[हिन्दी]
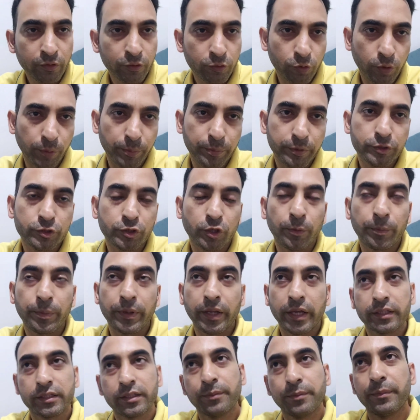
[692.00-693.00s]
तो अभी शॉप पे
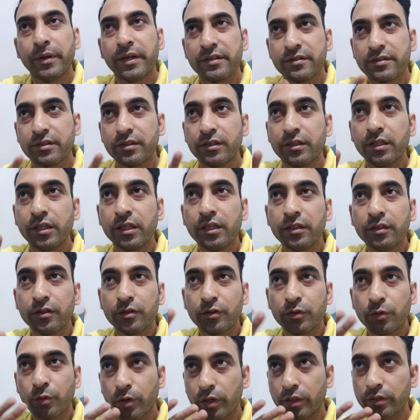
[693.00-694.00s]
आया था मेडिसिन ली
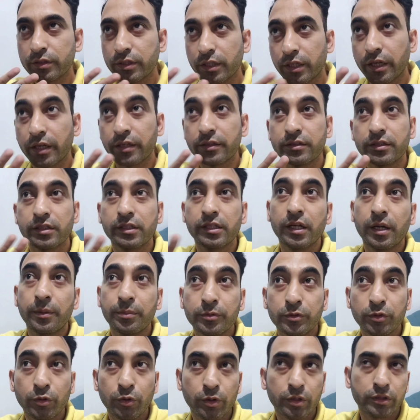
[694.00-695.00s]
थोड़ा सा रेस्ट किया
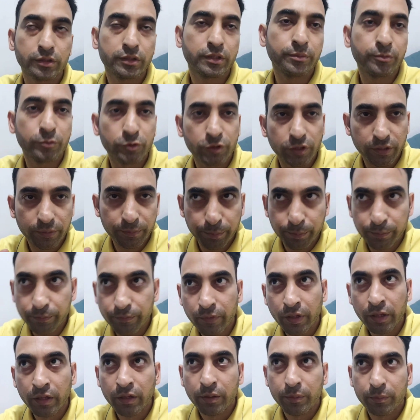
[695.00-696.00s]
थोड़ा सा मुझे
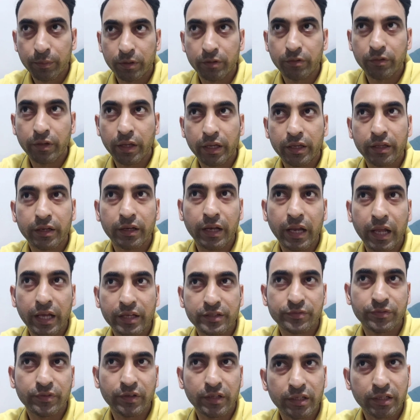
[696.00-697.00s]
मतलब एक
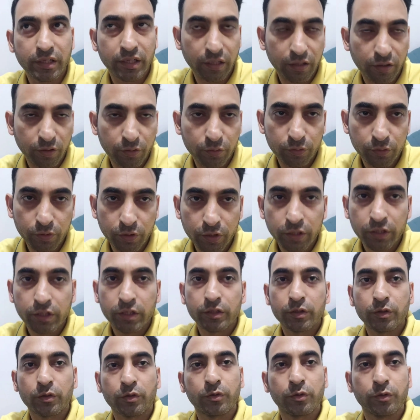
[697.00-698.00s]
रिलैक्स फील कर रहा हूँ
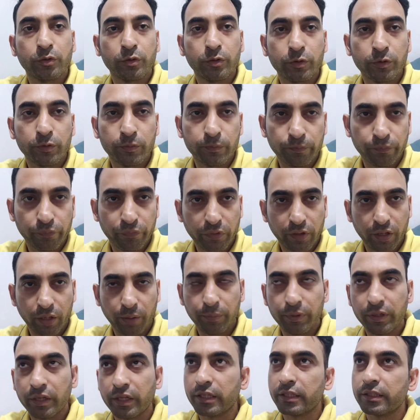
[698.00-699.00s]
तो
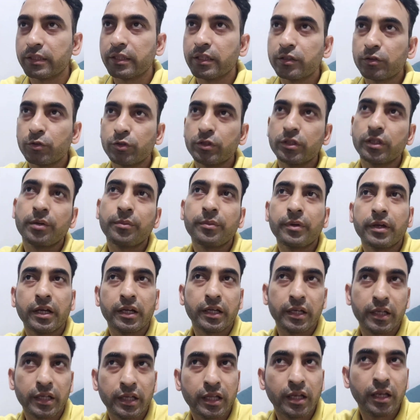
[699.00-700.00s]
अभी निकलते हैं थोड़ी देर में
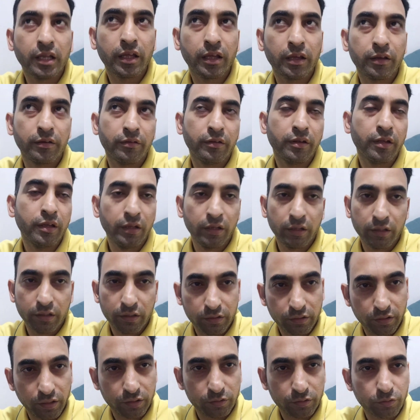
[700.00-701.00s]
घर के लिए
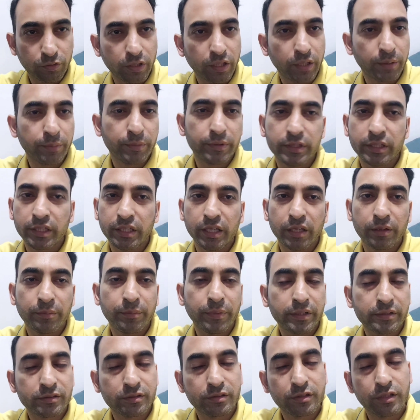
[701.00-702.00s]
रात को घर में जाके एक
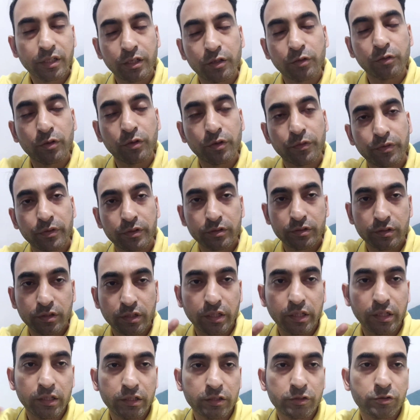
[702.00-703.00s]
मेडिसिन ले लूँगा फिर
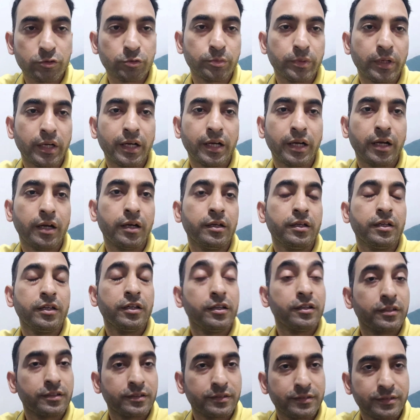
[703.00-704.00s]
कल सुबह
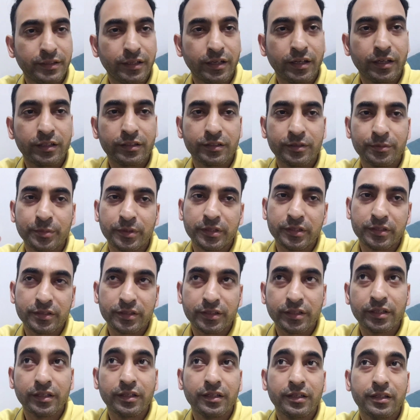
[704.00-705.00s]
सात
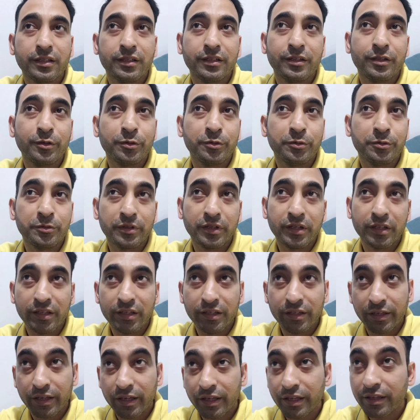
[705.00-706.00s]
बजे
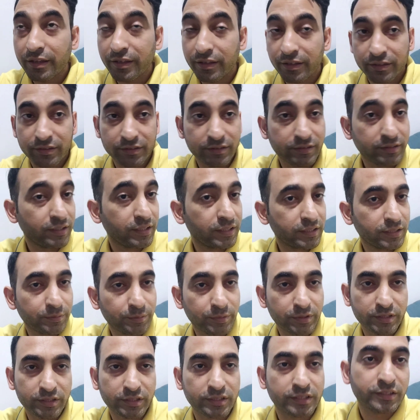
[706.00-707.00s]
ड्यूटी है सात
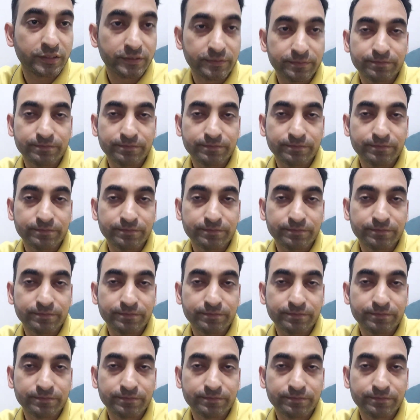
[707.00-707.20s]
बजे